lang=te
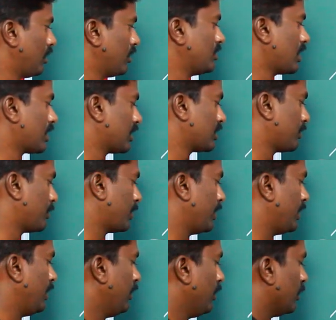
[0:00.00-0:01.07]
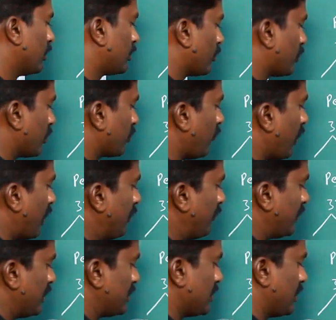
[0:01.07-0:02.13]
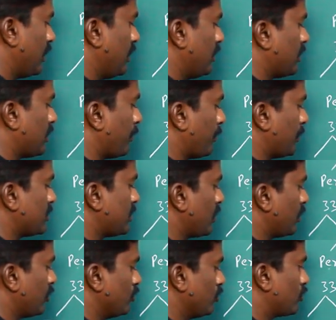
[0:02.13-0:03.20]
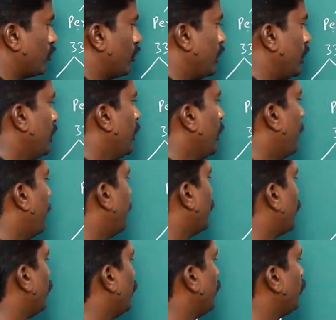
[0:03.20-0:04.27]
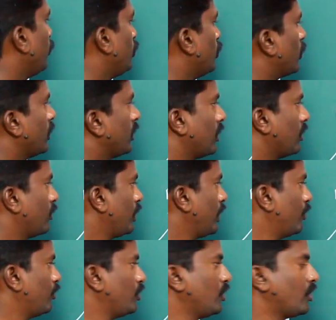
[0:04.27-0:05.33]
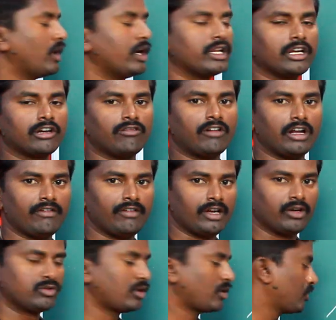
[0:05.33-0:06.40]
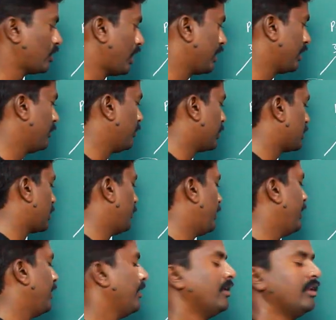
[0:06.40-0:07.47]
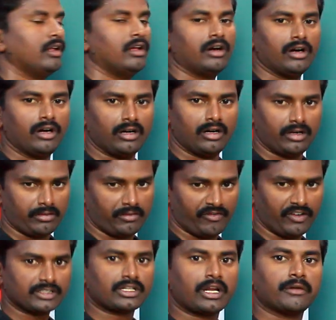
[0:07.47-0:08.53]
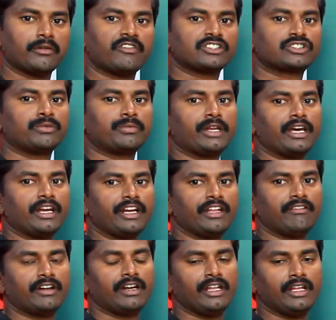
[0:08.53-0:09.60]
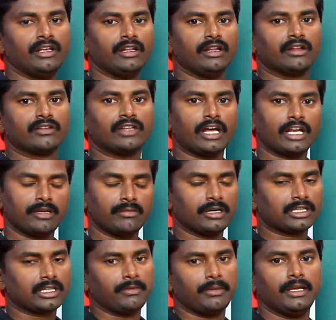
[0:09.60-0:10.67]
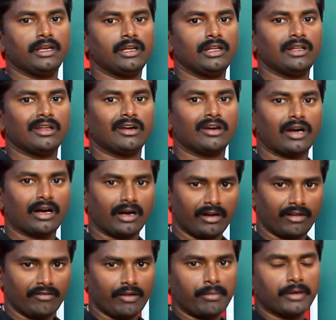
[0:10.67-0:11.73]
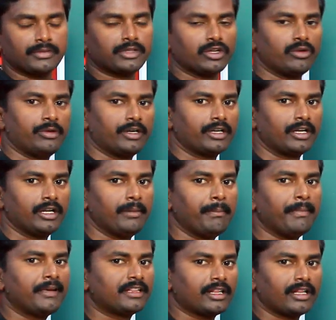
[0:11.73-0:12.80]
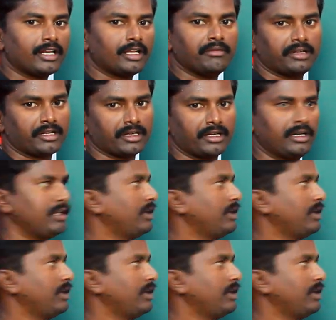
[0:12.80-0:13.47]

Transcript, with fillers: జాగ్రత్త పడండి తర్వాత క్వాలిఫికేషన్ అనేది తప్పనిసరిగా చూసుకోండి మీరు ఈ ఉద్యోగాలలో ఏ ఉద్యోగానికి క్వాలిఫై అవుతారో దానికి మాత్రమే ఫస్ట్ ఫస్ట్ ప్రియారిటీ ఇవ్వండి దానికి మాత్రమే వెబ్ ఆప్షన్లో పెట్టండి మిగతా దానికి పెట్టకండి